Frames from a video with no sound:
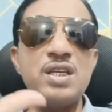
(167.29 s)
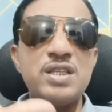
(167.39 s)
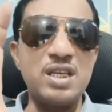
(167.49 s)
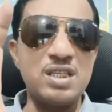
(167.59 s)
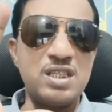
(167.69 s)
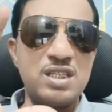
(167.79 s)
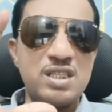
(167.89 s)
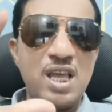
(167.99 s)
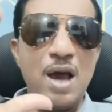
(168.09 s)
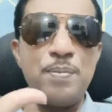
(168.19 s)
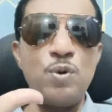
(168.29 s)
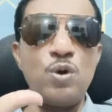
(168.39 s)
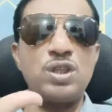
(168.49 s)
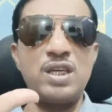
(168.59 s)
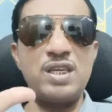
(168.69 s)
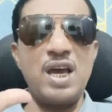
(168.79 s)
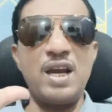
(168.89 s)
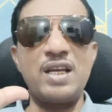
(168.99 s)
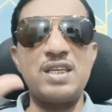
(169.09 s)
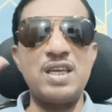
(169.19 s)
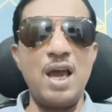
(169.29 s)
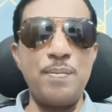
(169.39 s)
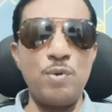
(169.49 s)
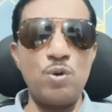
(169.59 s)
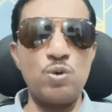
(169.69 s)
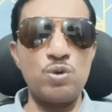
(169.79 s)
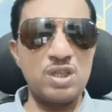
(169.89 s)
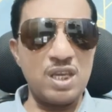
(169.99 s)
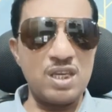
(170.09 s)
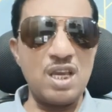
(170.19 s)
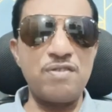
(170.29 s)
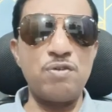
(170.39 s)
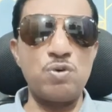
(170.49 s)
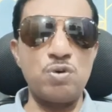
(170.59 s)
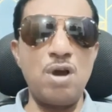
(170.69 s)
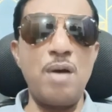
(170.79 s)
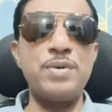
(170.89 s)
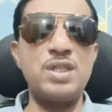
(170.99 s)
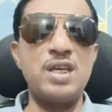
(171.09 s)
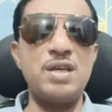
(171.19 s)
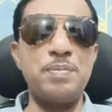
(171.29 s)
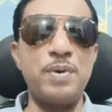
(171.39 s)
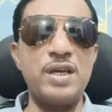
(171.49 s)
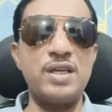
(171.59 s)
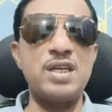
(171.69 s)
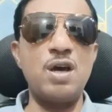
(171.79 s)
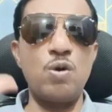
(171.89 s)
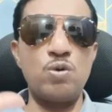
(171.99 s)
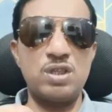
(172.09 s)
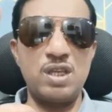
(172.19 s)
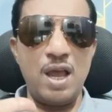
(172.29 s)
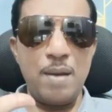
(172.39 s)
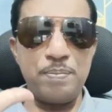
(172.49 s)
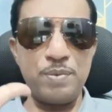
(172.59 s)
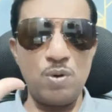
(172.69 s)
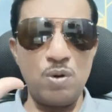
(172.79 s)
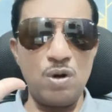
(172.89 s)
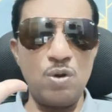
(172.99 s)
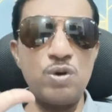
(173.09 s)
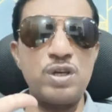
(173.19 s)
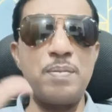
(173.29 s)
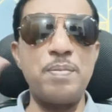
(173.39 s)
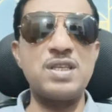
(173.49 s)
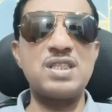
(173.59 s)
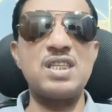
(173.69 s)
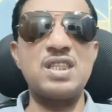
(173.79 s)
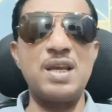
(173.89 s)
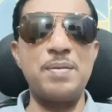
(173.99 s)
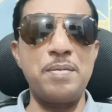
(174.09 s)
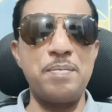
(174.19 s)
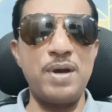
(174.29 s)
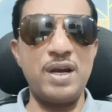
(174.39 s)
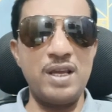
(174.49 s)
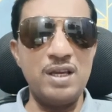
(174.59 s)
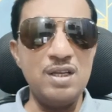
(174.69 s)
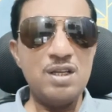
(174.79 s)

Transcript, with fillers: ये चीज़ें आप लोग तैयार रखिए आप लोगों को उसकी एक एक फ़ोटो कापी देनी पड़ेगी और उसके आपको लोगों के पास कितने मेंबर हैं